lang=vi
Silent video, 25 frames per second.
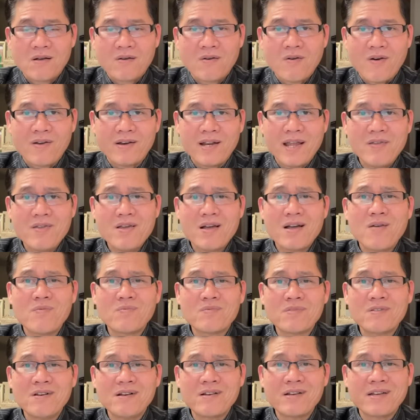còn nếu như
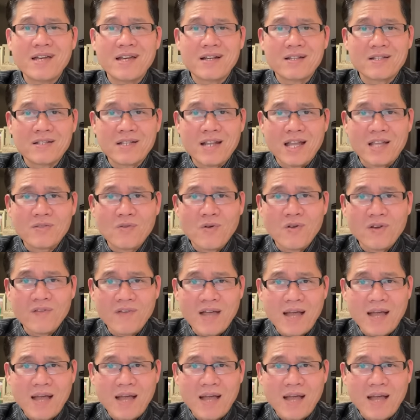không thư kiện là tôn vi